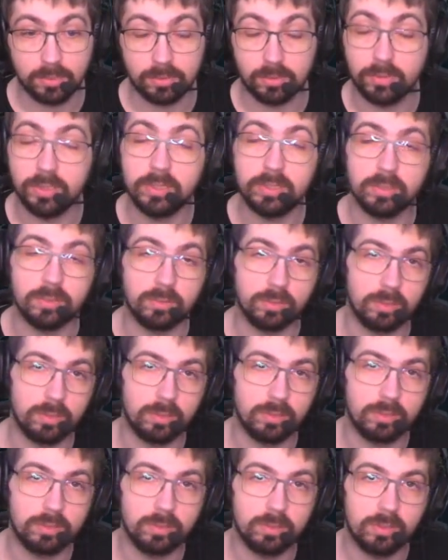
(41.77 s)
ce n'était
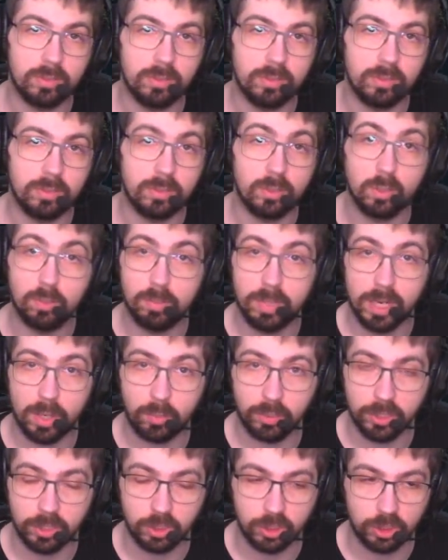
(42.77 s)
autre que
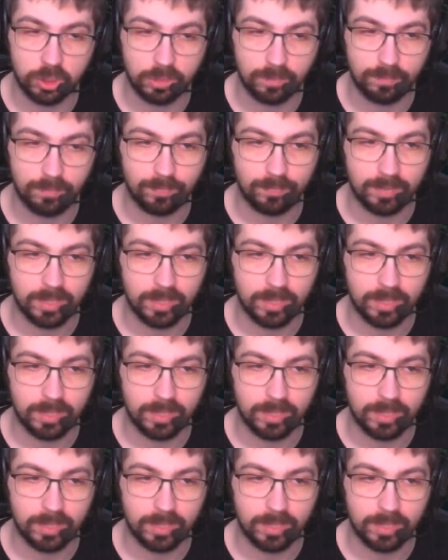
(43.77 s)
Blair Witch.